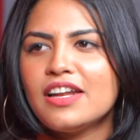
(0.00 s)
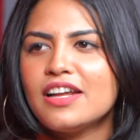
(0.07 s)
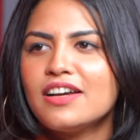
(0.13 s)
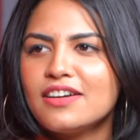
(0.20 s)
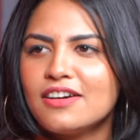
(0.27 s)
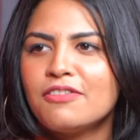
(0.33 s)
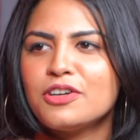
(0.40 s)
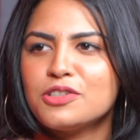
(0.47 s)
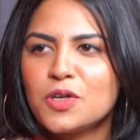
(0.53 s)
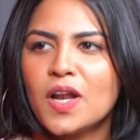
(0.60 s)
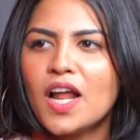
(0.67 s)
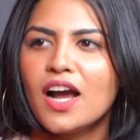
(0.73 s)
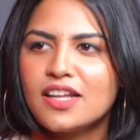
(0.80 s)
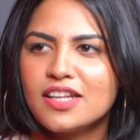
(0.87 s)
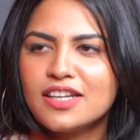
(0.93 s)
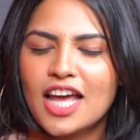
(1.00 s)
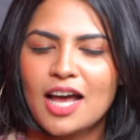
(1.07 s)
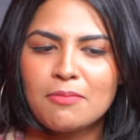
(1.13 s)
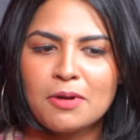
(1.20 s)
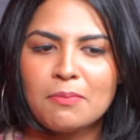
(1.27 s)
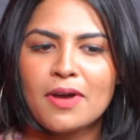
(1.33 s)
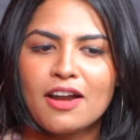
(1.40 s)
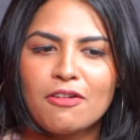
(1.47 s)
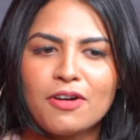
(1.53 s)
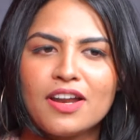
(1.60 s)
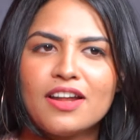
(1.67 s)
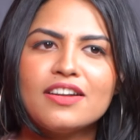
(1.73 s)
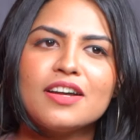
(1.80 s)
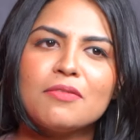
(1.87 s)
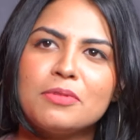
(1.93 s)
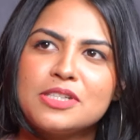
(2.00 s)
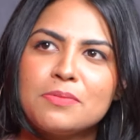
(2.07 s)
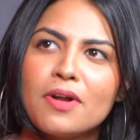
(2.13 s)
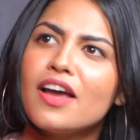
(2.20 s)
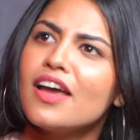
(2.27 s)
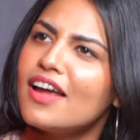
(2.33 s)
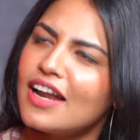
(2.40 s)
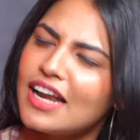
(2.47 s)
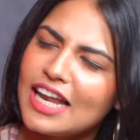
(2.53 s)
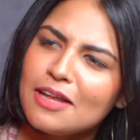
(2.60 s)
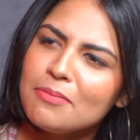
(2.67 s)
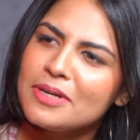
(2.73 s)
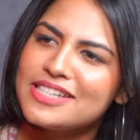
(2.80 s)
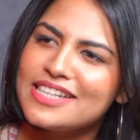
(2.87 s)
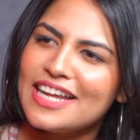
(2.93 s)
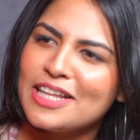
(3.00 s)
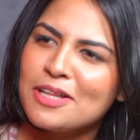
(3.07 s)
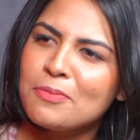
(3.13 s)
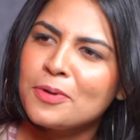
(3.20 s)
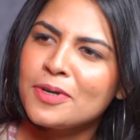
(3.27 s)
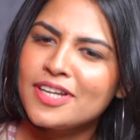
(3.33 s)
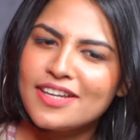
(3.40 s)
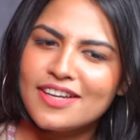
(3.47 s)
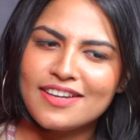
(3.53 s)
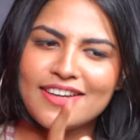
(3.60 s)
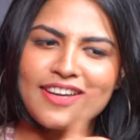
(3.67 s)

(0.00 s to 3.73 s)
எனக்கு அவங்க சொன்னாங்க அந்த கேமராமேன் அவங்கலாம் நான் அப்ரிஷியேட் நல்லா பேசுறீ இந்த பொண்ணு